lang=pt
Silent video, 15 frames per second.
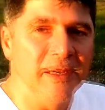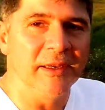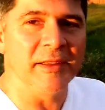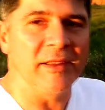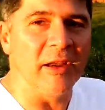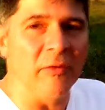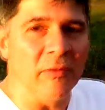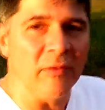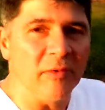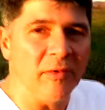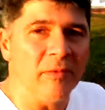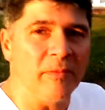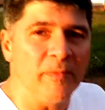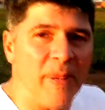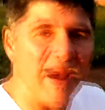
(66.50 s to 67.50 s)
Então,
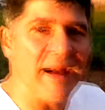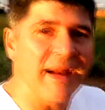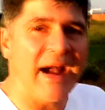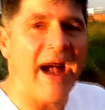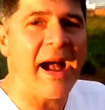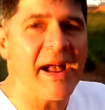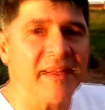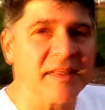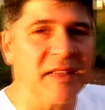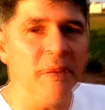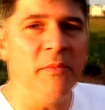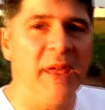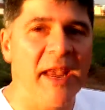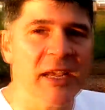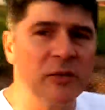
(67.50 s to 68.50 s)
pagar a si
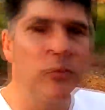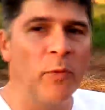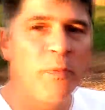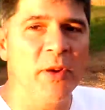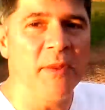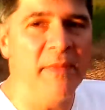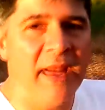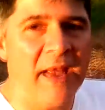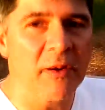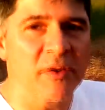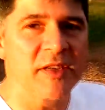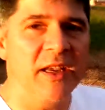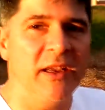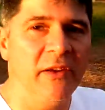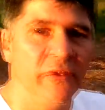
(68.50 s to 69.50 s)
mesmo primeiro
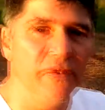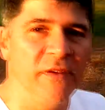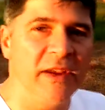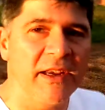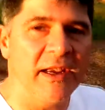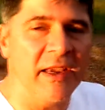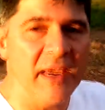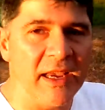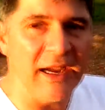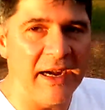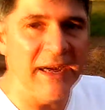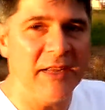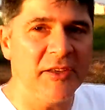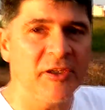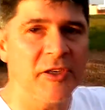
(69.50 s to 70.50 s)
significa que
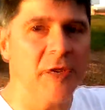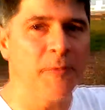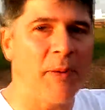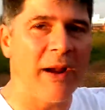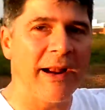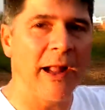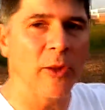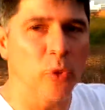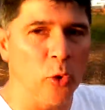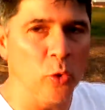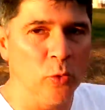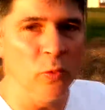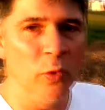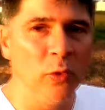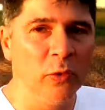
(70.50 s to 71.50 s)
antes de pagar
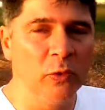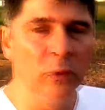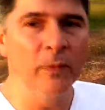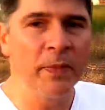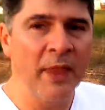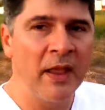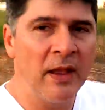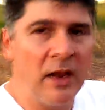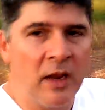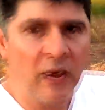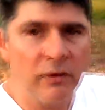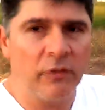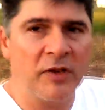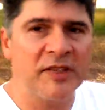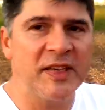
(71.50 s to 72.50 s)
todo mundo,
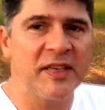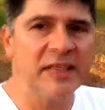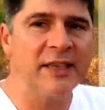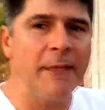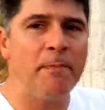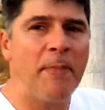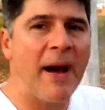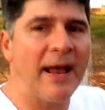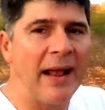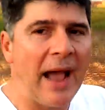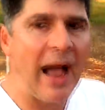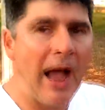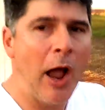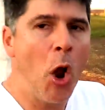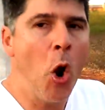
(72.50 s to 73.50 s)
você
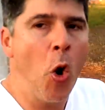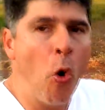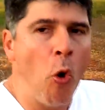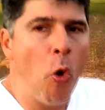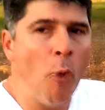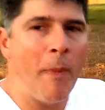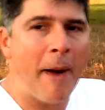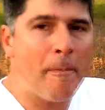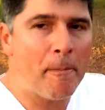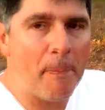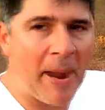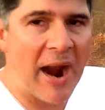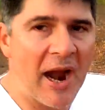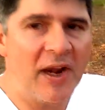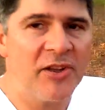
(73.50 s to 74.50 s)
separar uma
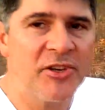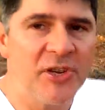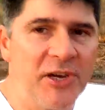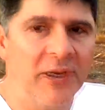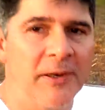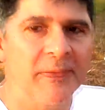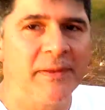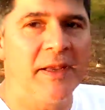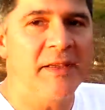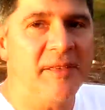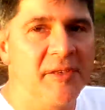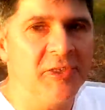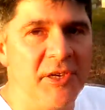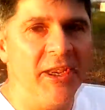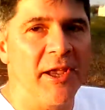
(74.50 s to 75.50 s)
parte desse
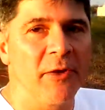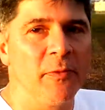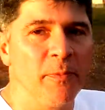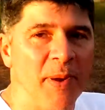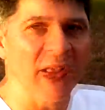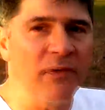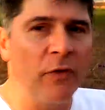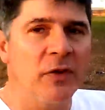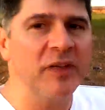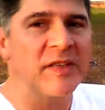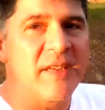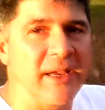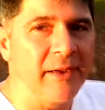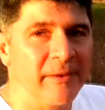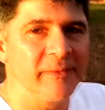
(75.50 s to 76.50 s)
dinheiro para
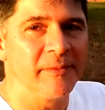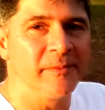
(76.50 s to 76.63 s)
você.